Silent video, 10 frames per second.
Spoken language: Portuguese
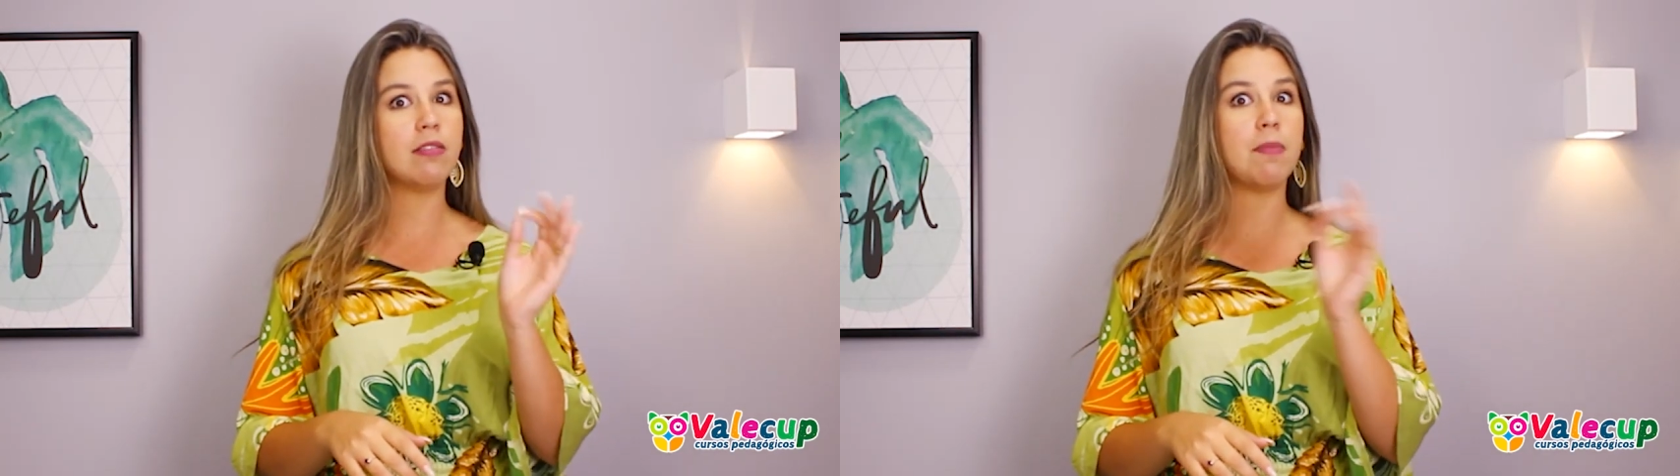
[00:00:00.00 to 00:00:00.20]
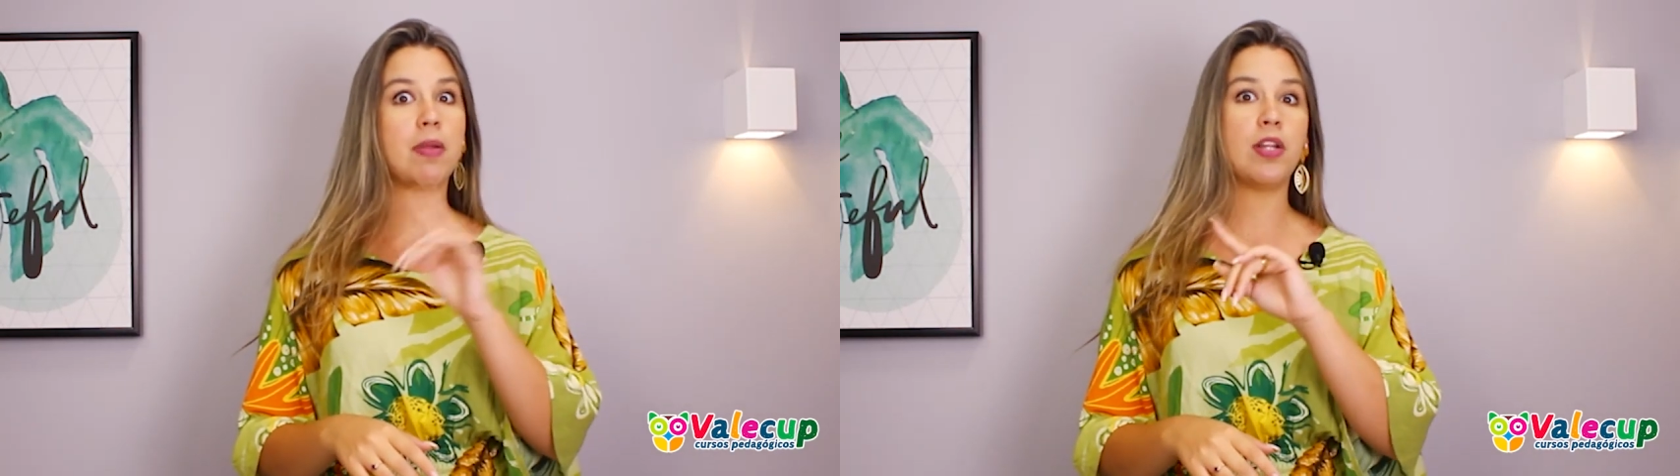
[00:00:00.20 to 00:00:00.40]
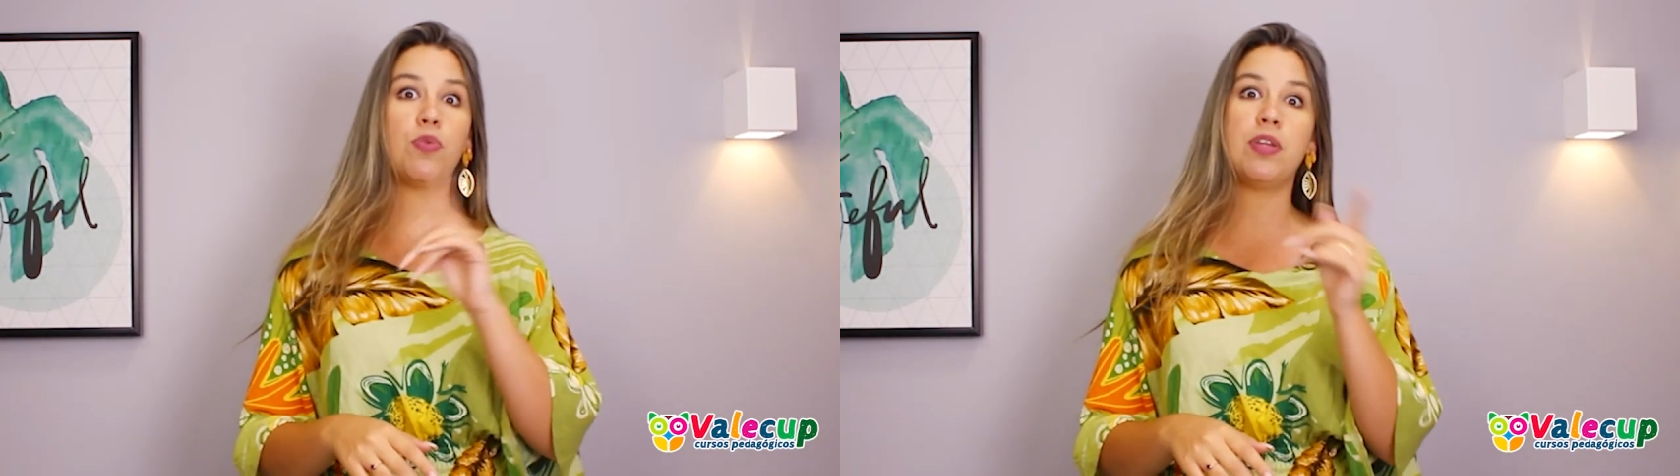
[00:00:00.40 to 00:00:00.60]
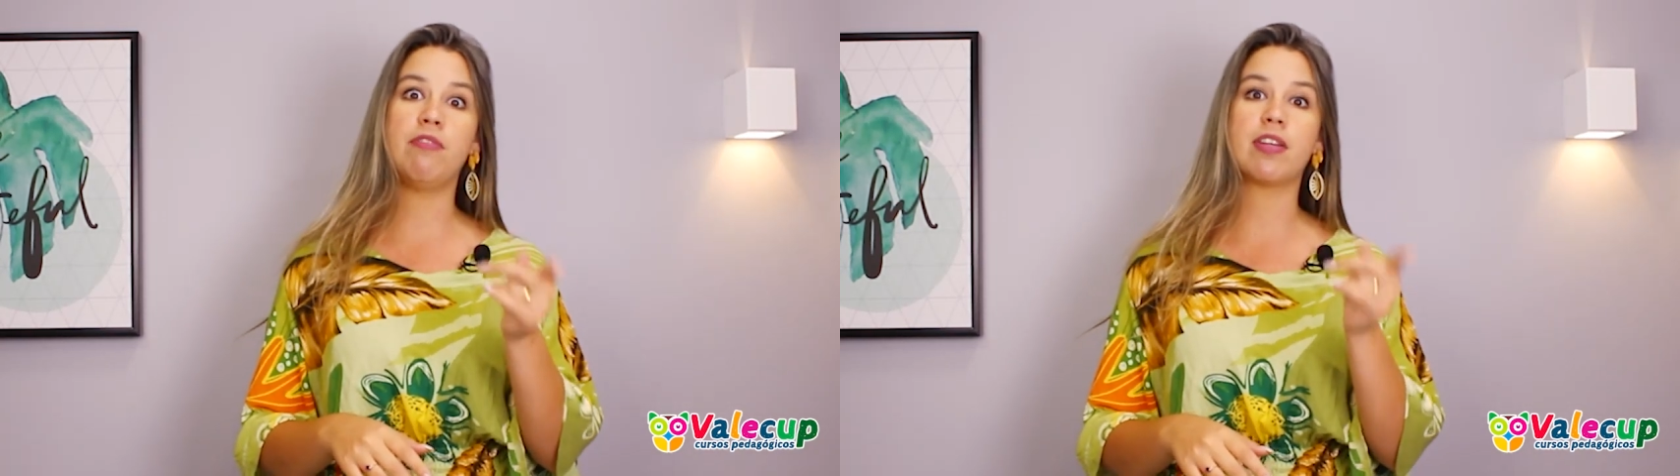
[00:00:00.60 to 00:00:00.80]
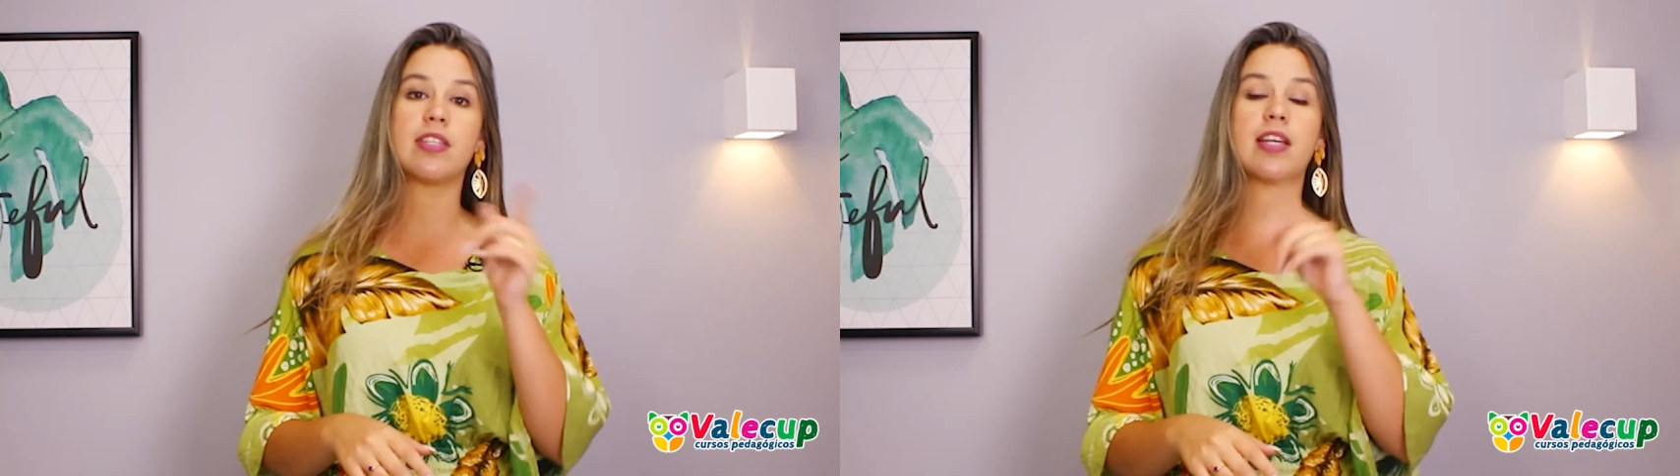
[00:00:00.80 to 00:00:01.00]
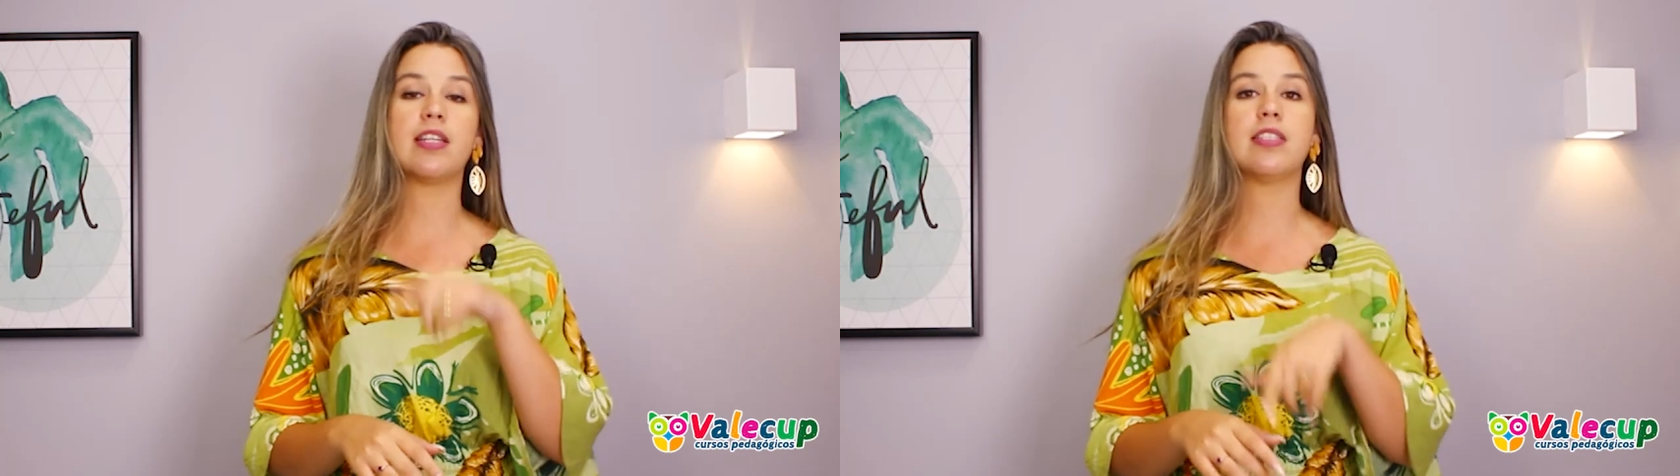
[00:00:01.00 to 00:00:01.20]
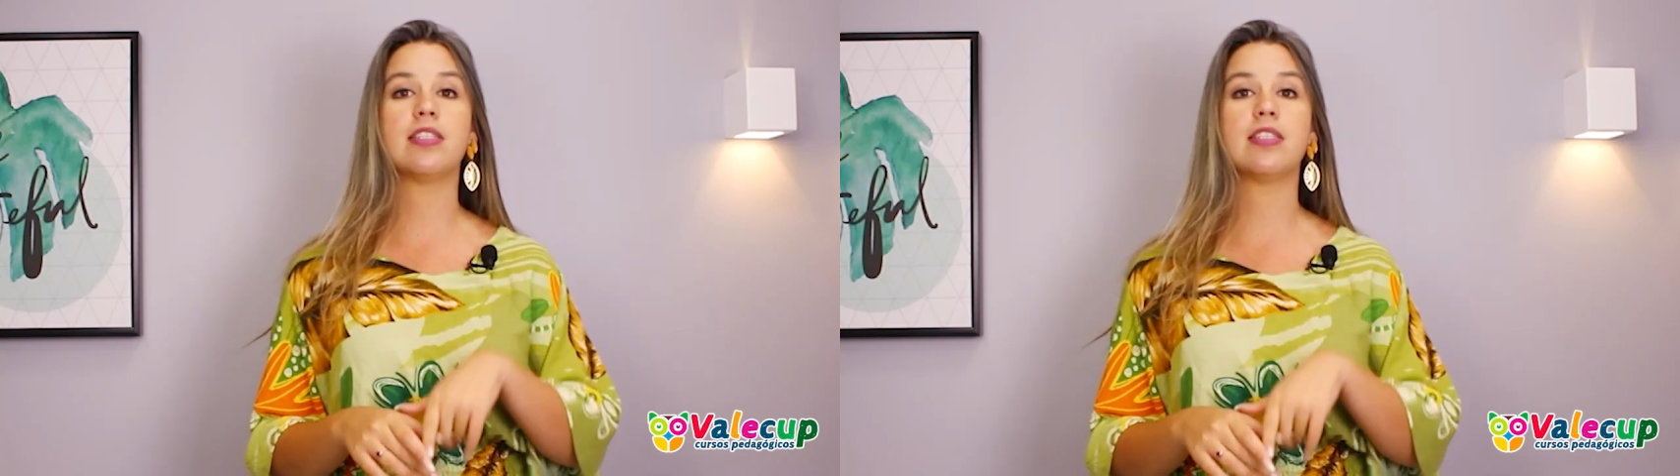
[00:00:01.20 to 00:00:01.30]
dependendo do nível que essa criança